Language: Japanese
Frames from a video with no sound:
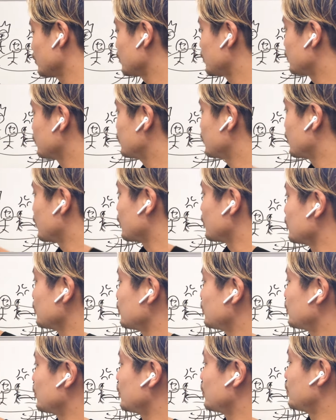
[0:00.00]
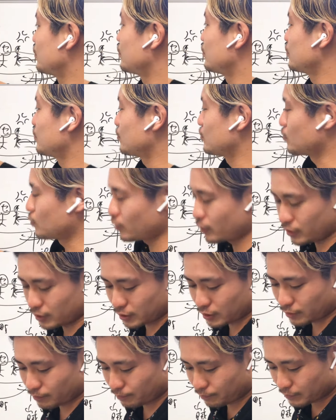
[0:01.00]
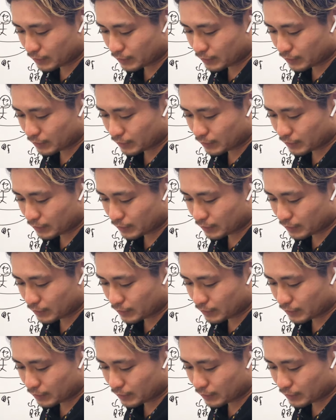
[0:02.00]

なってくれや、って。怖いね。